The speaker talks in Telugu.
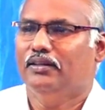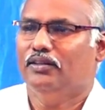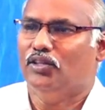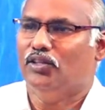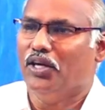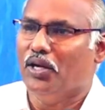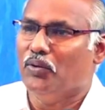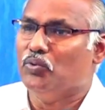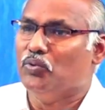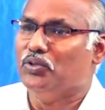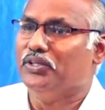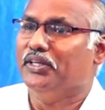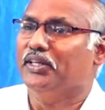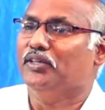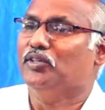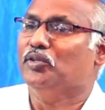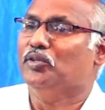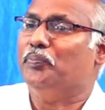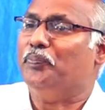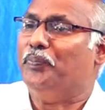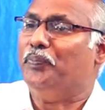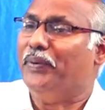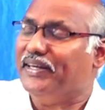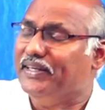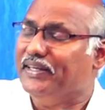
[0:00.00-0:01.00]
దేవుని ఎందు
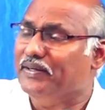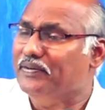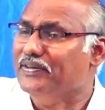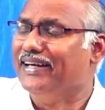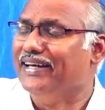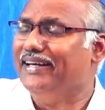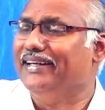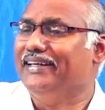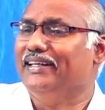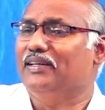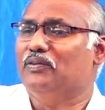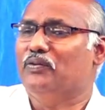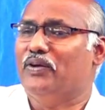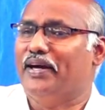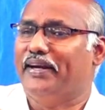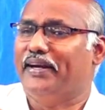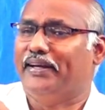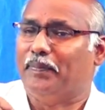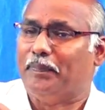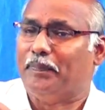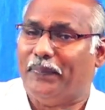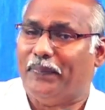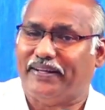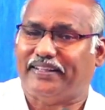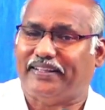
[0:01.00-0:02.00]
భయం కలిగిన
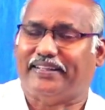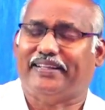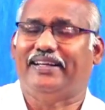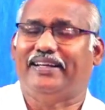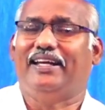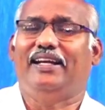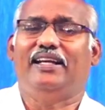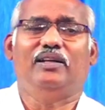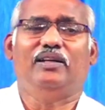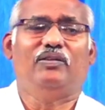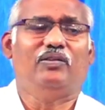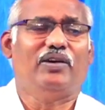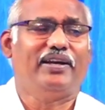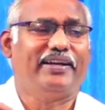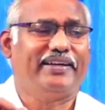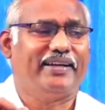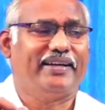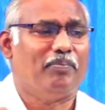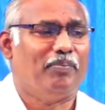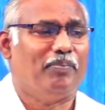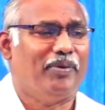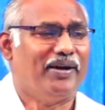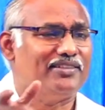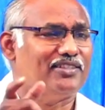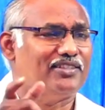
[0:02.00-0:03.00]
వారికి భక్తి కలిగిన వారికి ఆ
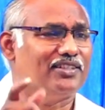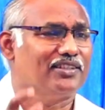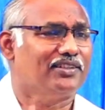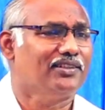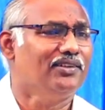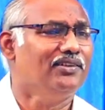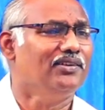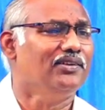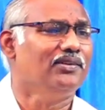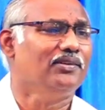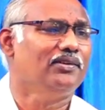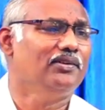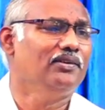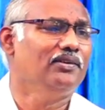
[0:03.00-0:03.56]
బాధ్యతలో